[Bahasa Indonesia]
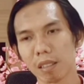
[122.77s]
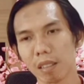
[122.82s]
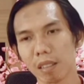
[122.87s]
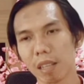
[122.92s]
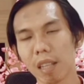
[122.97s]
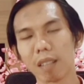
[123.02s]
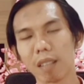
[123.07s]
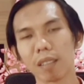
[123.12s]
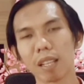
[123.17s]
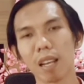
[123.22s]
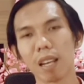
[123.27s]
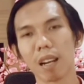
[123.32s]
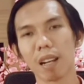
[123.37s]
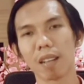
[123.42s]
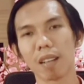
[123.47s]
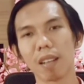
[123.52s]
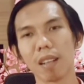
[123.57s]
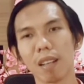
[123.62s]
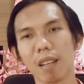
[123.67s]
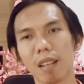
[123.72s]

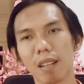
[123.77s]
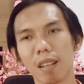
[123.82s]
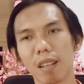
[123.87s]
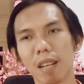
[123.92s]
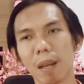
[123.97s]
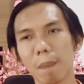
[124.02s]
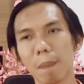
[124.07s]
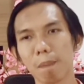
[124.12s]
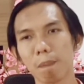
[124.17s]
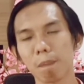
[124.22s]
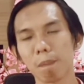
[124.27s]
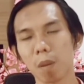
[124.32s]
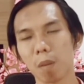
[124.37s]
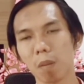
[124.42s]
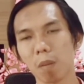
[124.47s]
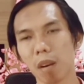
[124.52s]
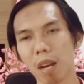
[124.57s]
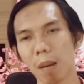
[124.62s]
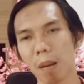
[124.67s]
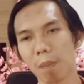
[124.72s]
diantaranya ada
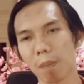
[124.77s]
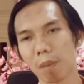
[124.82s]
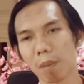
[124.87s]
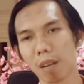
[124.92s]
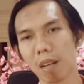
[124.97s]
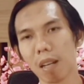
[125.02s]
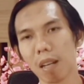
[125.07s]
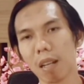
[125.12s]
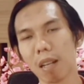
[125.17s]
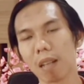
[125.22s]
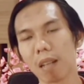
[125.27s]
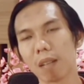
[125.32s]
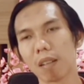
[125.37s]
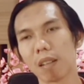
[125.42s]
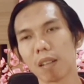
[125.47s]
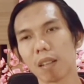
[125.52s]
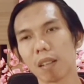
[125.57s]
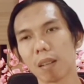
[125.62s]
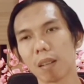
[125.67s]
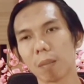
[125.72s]
beberapa
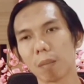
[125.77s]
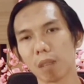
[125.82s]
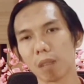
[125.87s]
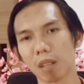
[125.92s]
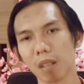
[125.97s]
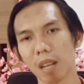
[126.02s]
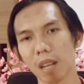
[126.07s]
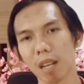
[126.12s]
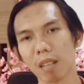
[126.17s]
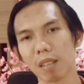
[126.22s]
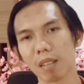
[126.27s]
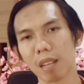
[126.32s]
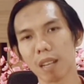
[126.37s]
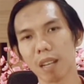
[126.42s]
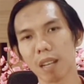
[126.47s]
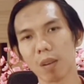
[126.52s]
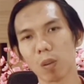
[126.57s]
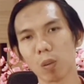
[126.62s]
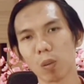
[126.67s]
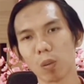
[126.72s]
berkas
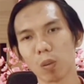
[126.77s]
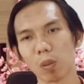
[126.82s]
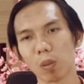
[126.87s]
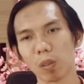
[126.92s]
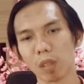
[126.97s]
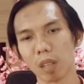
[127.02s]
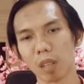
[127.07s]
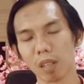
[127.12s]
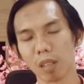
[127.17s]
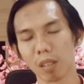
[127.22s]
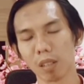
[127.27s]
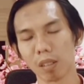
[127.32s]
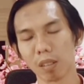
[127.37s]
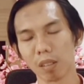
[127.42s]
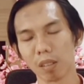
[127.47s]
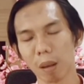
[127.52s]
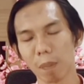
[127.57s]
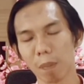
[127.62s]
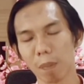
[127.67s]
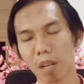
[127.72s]
yang yang
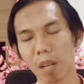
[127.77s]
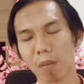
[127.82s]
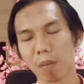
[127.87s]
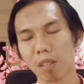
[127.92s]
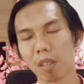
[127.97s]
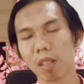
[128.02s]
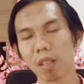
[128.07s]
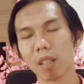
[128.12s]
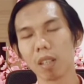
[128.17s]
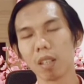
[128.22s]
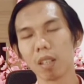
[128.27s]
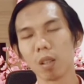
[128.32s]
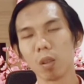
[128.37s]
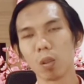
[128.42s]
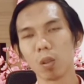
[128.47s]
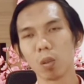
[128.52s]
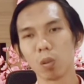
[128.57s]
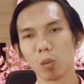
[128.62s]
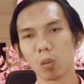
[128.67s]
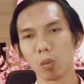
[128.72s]
apa namanya
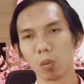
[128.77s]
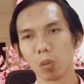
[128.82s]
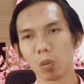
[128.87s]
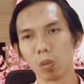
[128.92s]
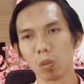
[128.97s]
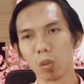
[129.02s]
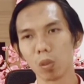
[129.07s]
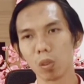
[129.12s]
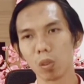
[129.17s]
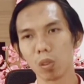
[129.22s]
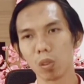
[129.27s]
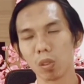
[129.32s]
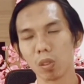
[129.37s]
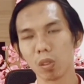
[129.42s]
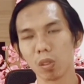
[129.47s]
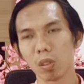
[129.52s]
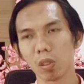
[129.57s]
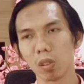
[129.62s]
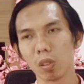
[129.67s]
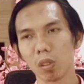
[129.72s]
untuk
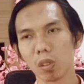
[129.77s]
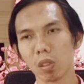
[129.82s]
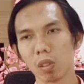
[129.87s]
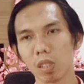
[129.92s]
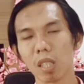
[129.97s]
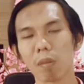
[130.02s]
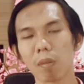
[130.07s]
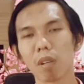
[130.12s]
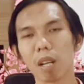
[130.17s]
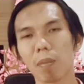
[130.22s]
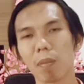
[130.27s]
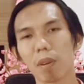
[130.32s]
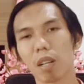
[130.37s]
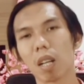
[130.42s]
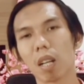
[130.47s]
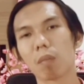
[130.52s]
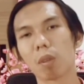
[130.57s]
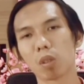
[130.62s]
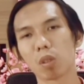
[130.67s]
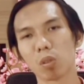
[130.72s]
kita
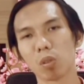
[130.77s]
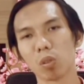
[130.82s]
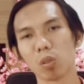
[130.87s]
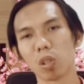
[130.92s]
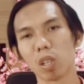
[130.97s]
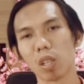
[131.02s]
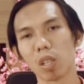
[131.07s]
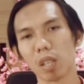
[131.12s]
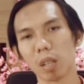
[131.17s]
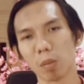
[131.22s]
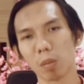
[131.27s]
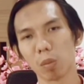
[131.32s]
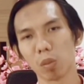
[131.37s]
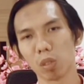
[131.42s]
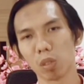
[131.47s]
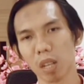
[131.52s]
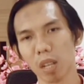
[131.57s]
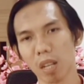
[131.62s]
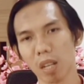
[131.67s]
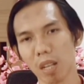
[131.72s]
mendapatkan persetujuan dari
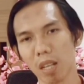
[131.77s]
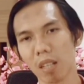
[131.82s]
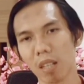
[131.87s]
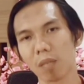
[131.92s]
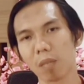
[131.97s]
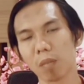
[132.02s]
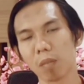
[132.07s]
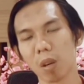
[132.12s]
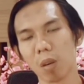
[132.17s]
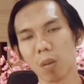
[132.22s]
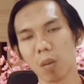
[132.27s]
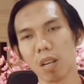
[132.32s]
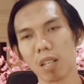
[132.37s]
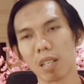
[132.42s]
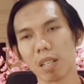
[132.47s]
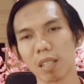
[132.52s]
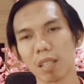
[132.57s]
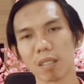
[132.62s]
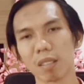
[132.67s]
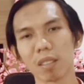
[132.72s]
perusahaan bahwa
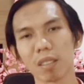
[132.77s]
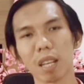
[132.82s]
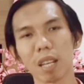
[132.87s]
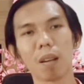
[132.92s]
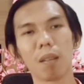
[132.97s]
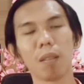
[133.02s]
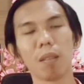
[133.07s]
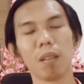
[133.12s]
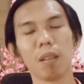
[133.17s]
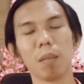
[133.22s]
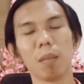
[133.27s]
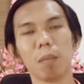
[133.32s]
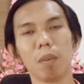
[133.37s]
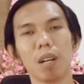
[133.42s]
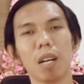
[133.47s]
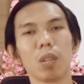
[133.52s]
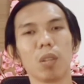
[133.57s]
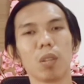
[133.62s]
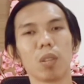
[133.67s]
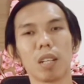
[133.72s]
kita sedang
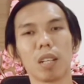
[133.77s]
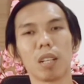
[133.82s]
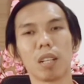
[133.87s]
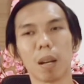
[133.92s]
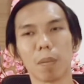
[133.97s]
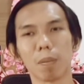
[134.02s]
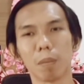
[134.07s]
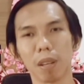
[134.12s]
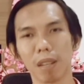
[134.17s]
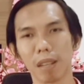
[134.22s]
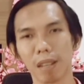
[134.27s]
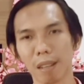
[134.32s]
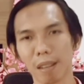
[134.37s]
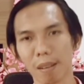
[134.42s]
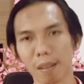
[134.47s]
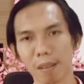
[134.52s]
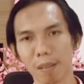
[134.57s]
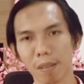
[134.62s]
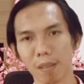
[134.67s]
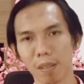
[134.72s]
mengajukan KPR
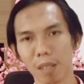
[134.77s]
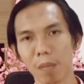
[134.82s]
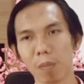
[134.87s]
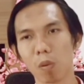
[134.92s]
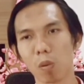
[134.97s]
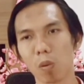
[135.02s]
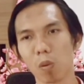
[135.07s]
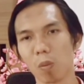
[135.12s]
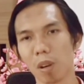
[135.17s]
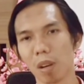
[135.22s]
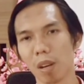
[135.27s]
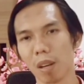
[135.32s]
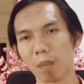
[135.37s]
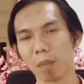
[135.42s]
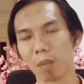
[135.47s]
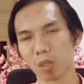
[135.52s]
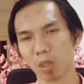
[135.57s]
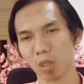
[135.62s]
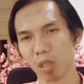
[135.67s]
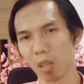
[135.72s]
di
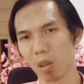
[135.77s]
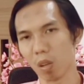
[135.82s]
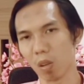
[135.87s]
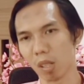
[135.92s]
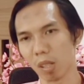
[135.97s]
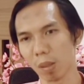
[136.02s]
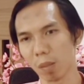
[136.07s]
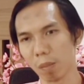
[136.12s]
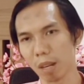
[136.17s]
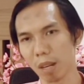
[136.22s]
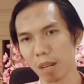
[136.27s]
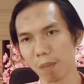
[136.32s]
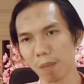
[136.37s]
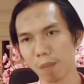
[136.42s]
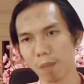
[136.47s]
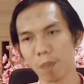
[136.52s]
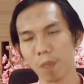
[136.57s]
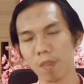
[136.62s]
perumahan Pesona Kahuripan.